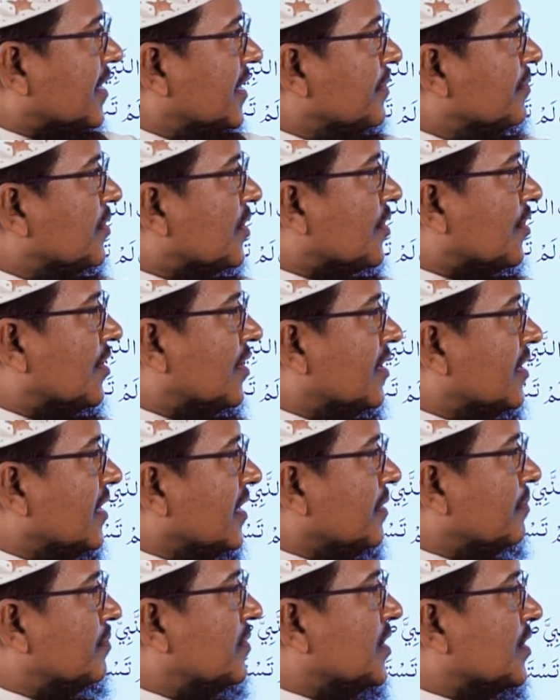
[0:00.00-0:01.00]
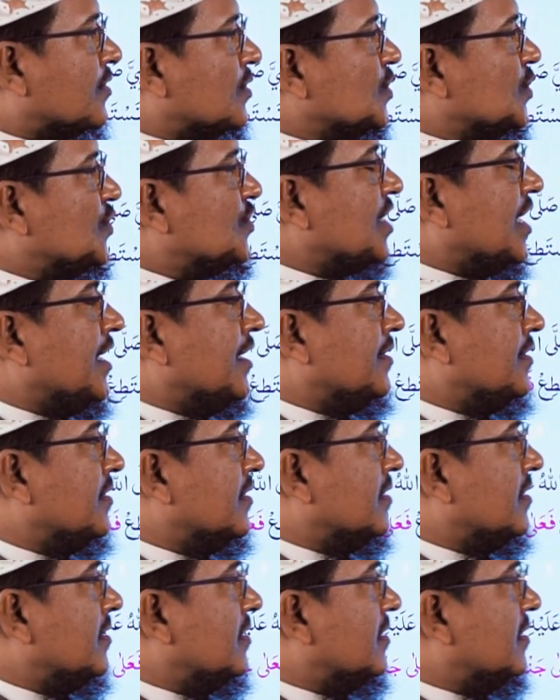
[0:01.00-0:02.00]
এমরান ইবনে হোসাইন
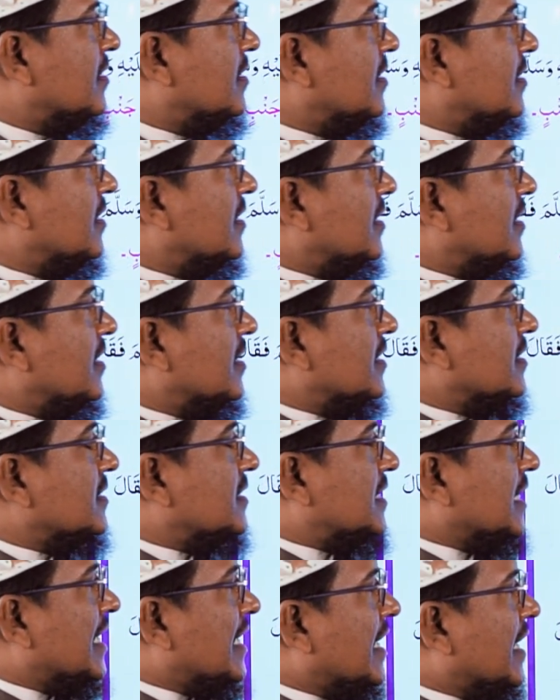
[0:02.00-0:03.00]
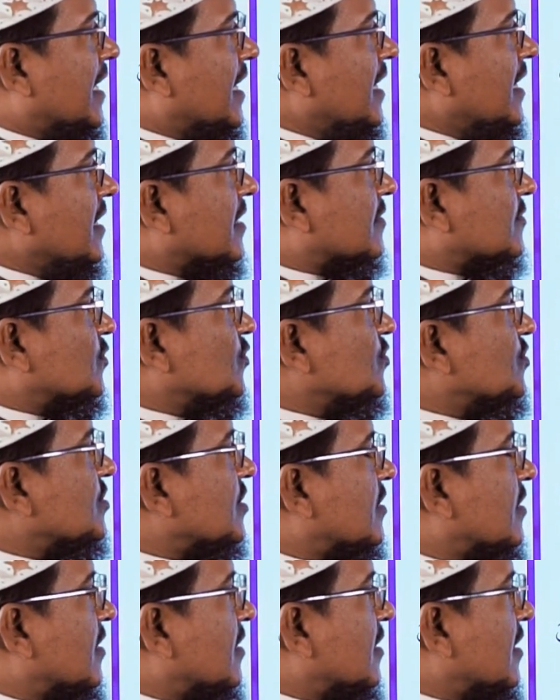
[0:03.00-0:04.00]
তিনি
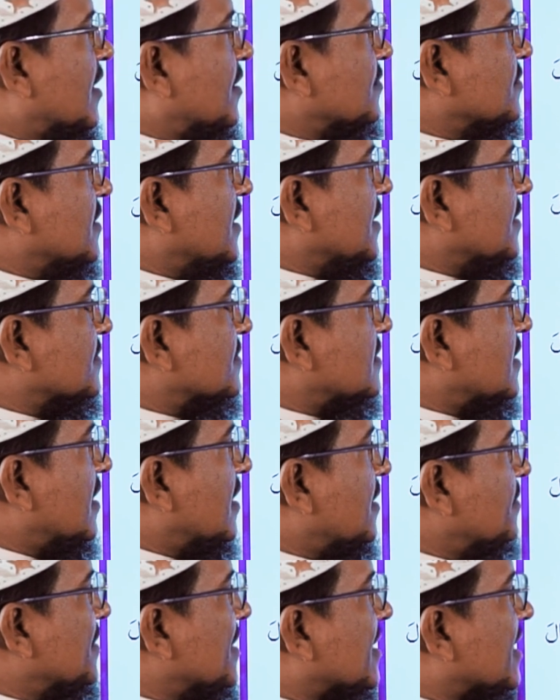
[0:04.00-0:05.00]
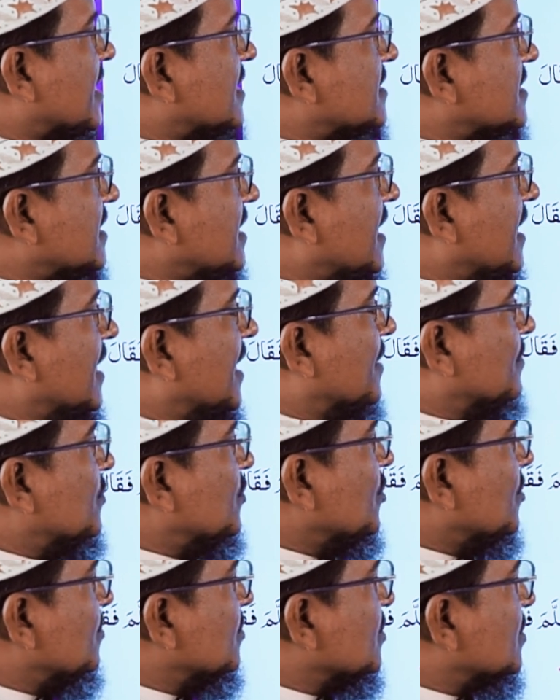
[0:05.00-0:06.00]
রসুসাল্লাহ আলাইসাল্লামের কাছে
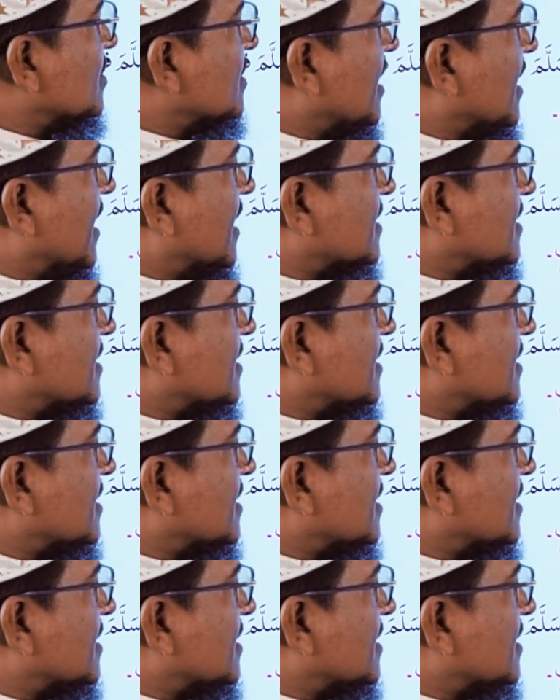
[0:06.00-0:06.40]
এমন অবস্থায়